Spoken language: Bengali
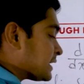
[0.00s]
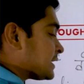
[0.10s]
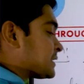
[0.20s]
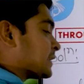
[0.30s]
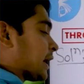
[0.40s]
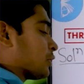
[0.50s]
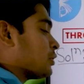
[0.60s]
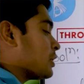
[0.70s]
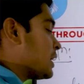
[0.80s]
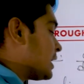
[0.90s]
কি দিচ্ছে দেখো
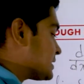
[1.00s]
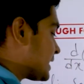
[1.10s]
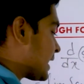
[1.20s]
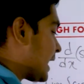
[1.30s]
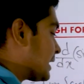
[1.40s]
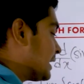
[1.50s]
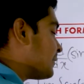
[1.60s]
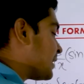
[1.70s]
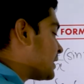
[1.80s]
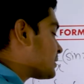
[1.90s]
যে
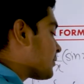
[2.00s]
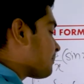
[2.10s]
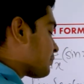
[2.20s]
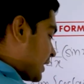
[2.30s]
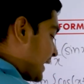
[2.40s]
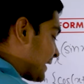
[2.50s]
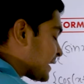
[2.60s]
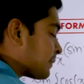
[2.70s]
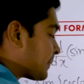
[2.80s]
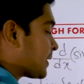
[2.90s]
লিমিট
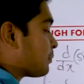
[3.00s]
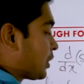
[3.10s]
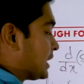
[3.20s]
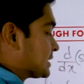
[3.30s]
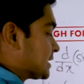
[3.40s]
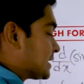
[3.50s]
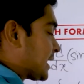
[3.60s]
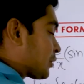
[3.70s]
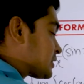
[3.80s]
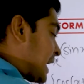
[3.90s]
এটার ব্যাপারে পরে আসতেছি
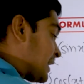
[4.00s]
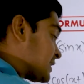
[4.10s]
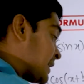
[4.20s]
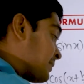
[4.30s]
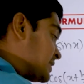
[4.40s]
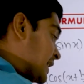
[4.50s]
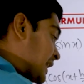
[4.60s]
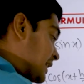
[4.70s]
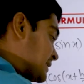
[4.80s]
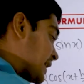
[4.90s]
দেখো সাইনের সামনে যেটা
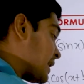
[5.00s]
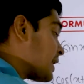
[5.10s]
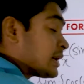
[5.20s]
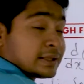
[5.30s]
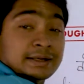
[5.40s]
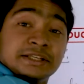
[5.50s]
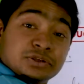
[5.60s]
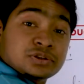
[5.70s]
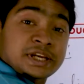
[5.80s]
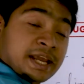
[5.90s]
আছে তার
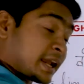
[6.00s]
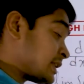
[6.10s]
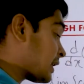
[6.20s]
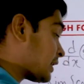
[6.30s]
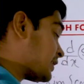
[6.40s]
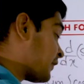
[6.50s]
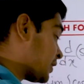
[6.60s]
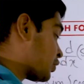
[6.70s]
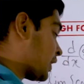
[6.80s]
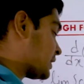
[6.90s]
নিচেও সেই একই দ্বারা
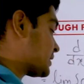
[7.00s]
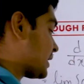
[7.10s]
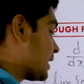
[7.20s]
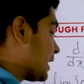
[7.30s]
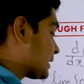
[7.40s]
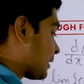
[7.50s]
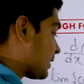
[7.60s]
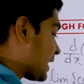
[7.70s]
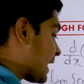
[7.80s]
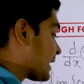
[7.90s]
ডিভাইড করা আছে তার
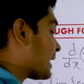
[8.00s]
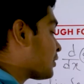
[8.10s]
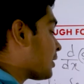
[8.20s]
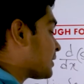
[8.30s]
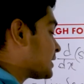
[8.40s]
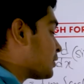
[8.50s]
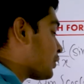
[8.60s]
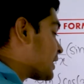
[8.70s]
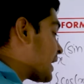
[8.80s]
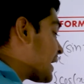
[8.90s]
মানে এখানেও আমাদের
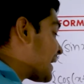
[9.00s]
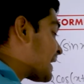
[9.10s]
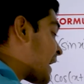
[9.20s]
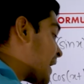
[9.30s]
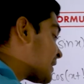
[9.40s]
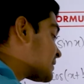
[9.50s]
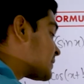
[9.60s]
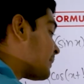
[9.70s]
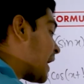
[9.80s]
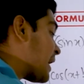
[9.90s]
ওই এই এক্স
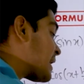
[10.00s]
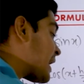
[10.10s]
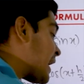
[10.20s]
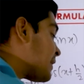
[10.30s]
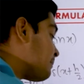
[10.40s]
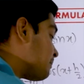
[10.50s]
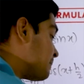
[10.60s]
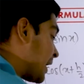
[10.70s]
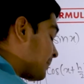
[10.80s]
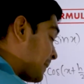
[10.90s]
বা এই
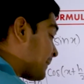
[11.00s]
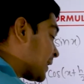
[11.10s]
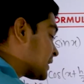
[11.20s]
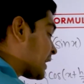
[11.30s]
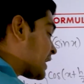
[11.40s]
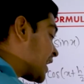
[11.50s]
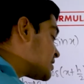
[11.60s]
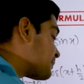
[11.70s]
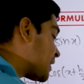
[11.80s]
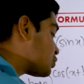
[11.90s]
ব্যাপারটাই
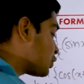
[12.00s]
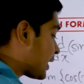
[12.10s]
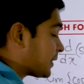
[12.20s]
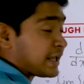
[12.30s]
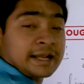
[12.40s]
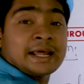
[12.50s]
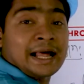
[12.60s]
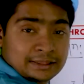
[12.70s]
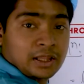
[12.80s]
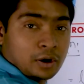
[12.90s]
এইচ বাই টুই আমার এখানে
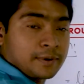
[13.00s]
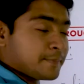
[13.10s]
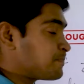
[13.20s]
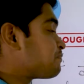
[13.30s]
আনতে হবে